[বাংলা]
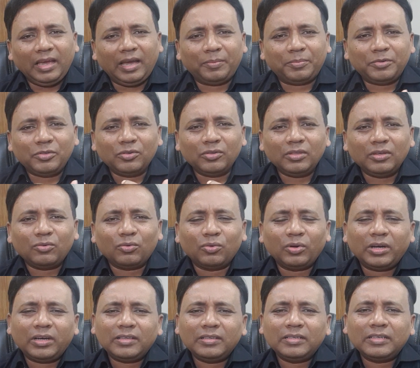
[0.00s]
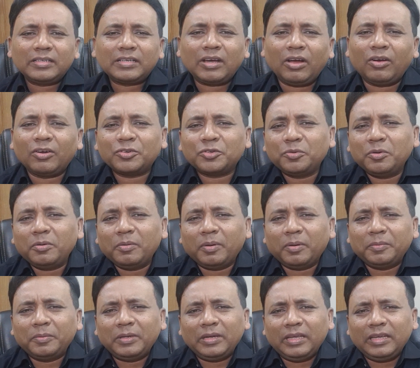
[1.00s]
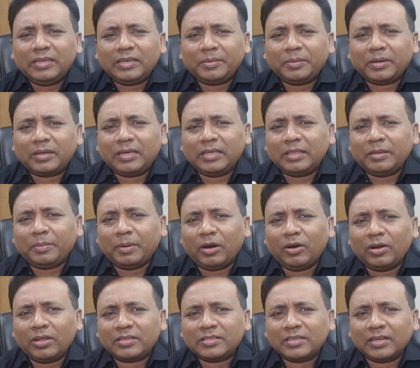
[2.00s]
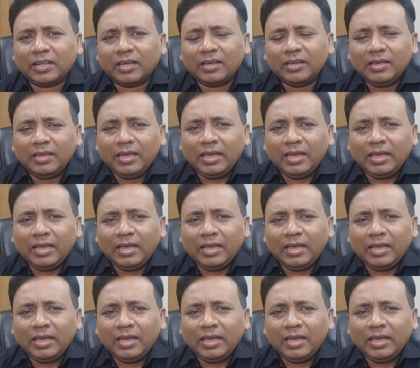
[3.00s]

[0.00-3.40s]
আপনি যদি কোনো একটা জিনিস খাওয়ার সময় ভাবেন এটা আমার খেতে ভালো লাগছে না